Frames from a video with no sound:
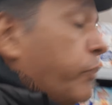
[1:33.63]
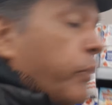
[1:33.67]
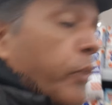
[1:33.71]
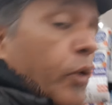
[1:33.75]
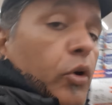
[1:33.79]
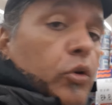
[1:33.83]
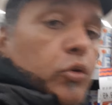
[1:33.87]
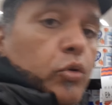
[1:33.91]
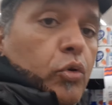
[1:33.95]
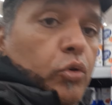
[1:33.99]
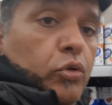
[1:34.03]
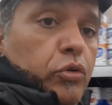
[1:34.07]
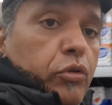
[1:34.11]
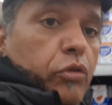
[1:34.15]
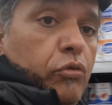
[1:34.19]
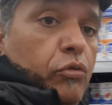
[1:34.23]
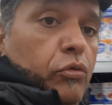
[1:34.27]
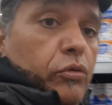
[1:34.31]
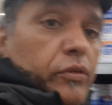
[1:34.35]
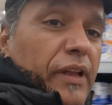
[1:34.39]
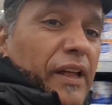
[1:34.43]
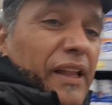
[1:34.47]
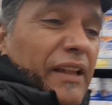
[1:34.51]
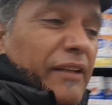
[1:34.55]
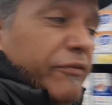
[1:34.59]
produtos
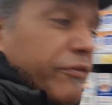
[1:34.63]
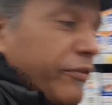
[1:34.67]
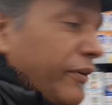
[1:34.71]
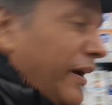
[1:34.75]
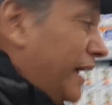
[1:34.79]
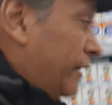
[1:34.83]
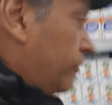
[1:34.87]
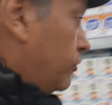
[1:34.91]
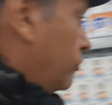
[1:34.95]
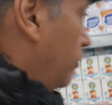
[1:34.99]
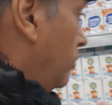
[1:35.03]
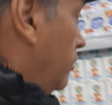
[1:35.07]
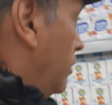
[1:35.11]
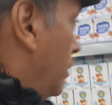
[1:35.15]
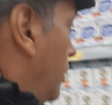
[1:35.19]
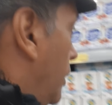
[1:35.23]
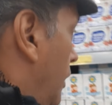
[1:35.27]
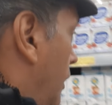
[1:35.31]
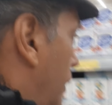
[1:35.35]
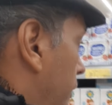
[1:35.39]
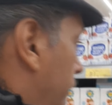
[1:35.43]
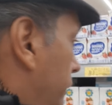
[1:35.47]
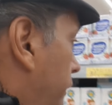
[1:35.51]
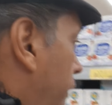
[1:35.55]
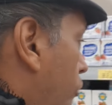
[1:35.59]
com derivado
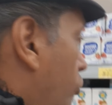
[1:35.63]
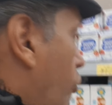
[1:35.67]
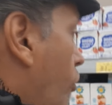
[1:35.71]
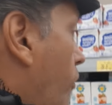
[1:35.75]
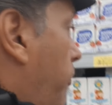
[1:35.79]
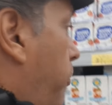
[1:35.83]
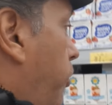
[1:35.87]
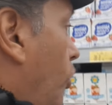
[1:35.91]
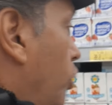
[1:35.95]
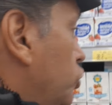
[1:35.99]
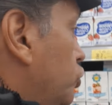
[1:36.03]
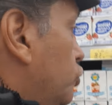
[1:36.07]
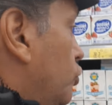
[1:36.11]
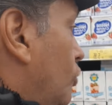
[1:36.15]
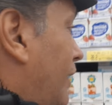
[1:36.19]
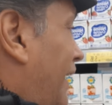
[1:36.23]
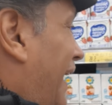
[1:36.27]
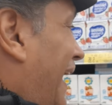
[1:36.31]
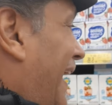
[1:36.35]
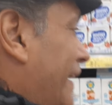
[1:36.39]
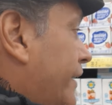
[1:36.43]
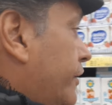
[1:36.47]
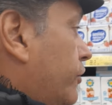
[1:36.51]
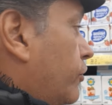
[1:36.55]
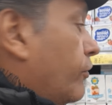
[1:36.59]
de composto
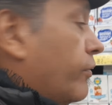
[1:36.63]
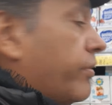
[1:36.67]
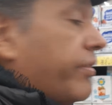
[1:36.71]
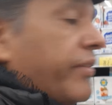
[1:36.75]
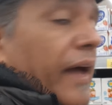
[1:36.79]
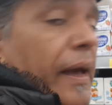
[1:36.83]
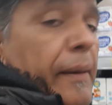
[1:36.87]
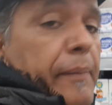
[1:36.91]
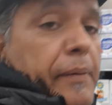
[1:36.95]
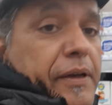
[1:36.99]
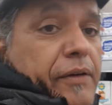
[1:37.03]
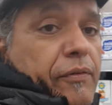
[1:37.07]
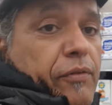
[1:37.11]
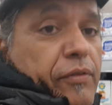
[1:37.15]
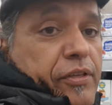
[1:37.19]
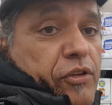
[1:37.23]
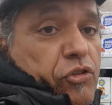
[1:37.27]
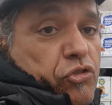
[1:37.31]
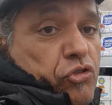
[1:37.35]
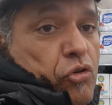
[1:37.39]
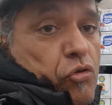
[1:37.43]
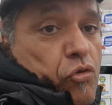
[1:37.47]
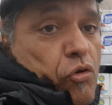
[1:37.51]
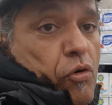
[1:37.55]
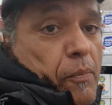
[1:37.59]
lacto, saiba que
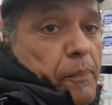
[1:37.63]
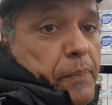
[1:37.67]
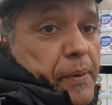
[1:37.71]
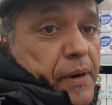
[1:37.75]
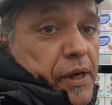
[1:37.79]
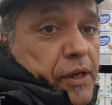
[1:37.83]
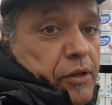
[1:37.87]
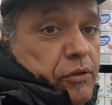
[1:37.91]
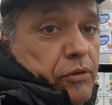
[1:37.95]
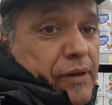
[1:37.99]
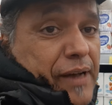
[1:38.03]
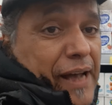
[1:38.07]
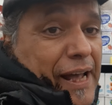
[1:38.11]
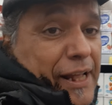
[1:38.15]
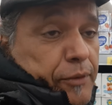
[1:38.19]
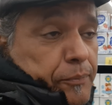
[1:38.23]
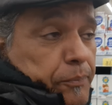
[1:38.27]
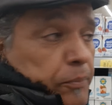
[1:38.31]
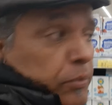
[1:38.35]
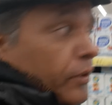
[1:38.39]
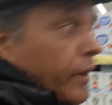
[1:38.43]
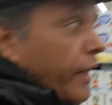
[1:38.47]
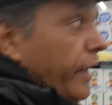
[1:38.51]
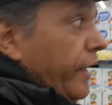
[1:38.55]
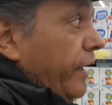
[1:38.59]
vocês estão comprando gato,
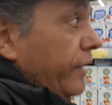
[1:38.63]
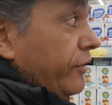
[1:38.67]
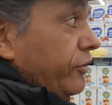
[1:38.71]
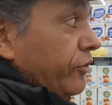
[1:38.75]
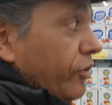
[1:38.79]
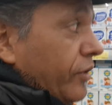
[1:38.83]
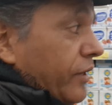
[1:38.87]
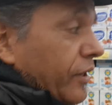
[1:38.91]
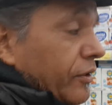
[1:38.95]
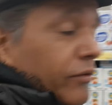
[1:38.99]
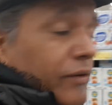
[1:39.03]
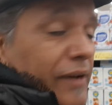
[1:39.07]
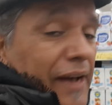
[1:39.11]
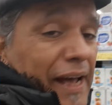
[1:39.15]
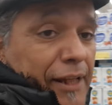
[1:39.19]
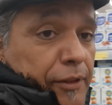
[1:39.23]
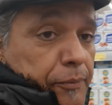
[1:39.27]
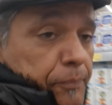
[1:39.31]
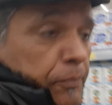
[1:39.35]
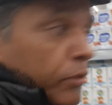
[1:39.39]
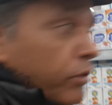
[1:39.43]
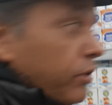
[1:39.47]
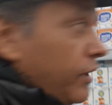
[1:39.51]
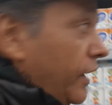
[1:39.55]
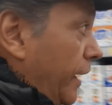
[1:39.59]
é, trocando gato
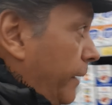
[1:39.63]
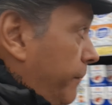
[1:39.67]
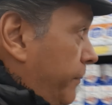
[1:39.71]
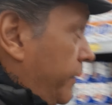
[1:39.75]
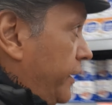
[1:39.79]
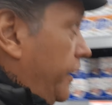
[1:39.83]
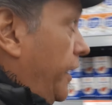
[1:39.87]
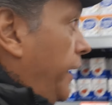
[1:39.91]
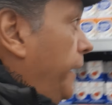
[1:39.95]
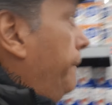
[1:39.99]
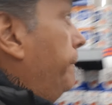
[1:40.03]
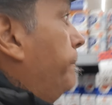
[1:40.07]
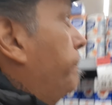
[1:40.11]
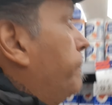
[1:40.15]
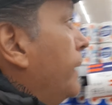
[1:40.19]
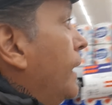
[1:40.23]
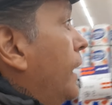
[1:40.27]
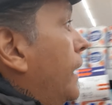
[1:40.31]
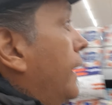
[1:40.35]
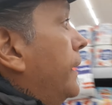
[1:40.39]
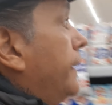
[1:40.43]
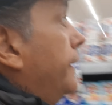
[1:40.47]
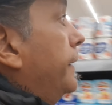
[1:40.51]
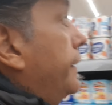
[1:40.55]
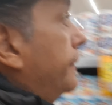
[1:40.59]
por lebre, né?
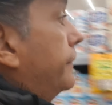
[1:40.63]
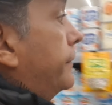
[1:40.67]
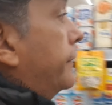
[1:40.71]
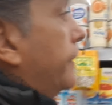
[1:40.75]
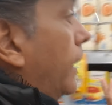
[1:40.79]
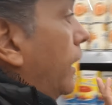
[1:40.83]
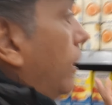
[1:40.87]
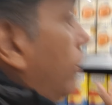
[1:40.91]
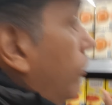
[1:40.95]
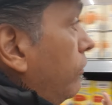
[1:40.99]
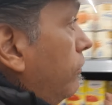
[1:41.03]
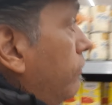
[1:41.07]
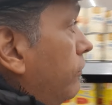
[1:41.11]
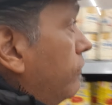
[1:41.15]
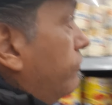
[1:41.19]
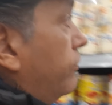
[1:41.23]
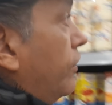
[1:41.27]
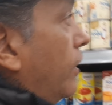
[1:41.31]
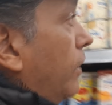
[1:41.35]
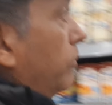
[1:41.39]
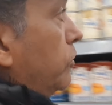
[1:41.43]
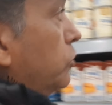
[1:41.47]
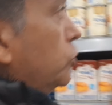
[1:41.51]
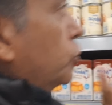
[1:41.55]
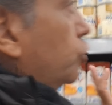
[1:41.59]
Então
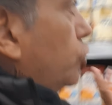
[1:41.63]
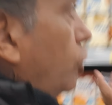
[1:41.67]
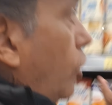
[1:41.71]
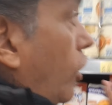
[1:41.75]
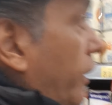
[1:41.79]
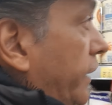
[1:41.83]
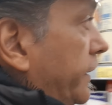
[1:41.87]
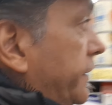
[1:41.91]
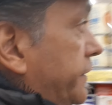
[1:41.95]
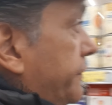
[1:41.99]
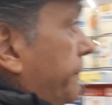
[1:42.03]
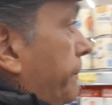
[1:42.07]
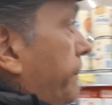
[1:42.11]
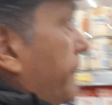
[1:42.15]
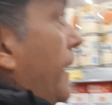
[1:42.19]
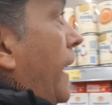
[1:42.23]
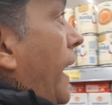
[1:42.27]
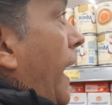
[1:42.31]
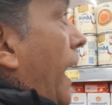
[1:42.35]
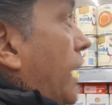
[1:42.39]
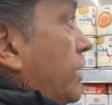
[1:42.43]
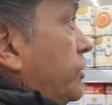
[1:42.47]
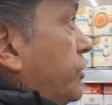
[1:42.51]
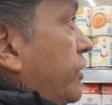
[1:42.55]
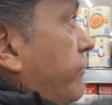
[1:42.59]
vamos nós.
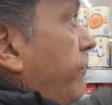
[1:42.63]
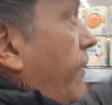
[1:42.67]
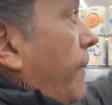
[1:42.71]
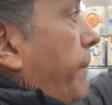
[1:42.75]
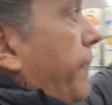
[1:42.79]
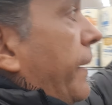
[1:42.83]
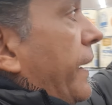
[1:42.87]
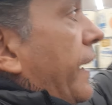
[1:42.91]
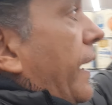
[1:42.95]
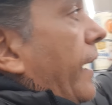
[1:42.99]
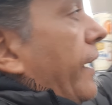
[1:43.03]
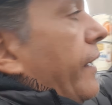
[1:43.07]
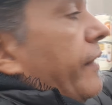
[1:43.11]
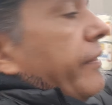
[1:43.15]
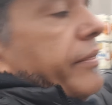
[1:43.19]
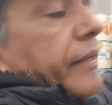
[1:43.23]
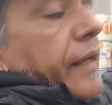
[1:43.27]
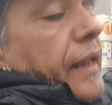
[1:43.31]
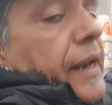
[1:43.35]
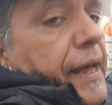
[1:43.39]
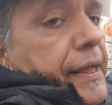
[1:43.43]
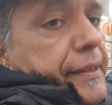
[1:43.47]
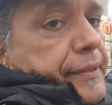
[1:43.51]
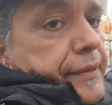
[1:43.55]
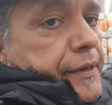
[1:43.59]
A gente vai pegar
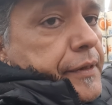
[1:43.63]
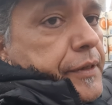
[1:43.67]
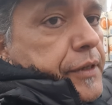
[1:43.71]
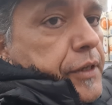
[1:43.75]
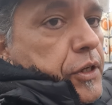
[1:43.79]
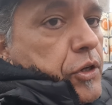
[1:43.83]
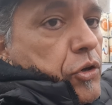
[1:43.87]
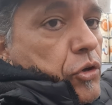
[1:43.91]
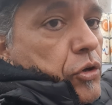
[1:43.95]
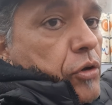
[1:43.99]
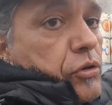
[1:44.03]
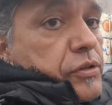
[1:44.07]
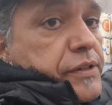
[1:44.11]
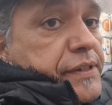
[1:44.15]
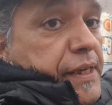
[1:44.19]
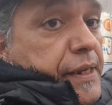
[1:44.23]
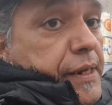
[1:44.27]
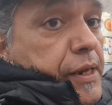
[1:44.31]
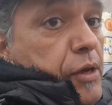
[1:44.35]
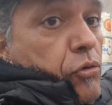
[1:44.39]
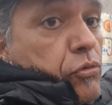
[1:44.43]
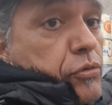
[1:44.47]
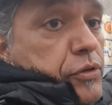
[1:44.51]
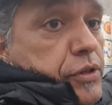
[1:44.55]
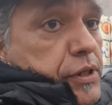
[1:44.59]
essa lata aqui, que eu não sei
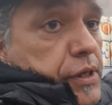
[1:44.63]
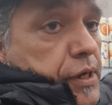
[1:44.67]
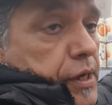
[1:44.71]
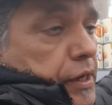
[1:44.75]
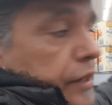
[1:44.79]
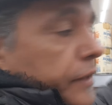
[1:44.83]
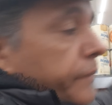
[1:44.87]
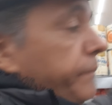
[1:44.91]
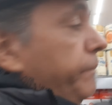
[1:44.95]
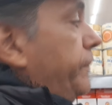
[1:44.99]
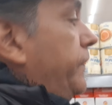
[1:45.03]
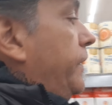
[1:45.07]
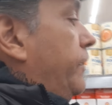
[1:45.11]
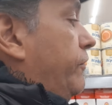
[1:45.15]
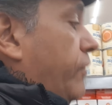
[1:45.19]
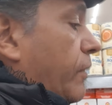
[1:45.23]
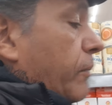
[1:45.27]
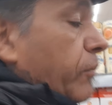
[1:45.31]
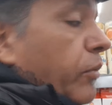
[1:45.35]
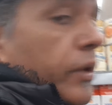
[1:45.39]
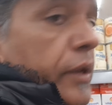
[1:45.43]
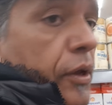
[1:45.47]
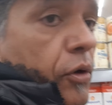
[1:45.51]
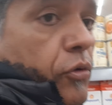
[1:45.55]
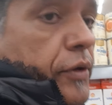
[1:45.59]
nem o que é, e
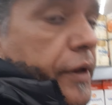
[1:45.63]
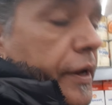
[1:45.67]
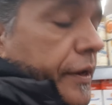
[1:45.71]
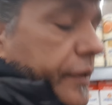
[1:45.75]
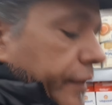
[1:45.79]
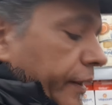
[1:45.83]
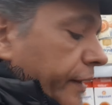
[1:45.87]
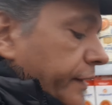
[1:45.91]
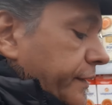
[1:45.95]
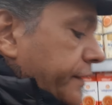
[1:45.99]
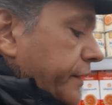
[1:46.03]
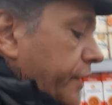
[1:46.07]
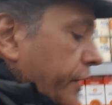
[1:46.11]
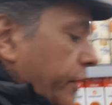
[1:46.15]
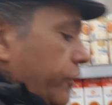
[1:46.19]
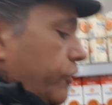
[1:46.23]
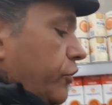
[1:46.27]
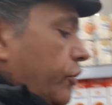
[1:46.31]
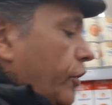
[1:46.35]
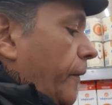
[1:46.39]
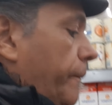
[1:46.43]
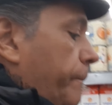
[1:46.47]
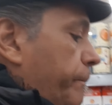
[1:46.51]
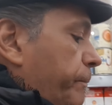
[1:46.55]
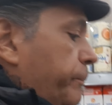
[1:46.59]
vamos ler o que é está
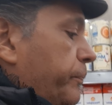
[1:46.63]
escrito. Ó.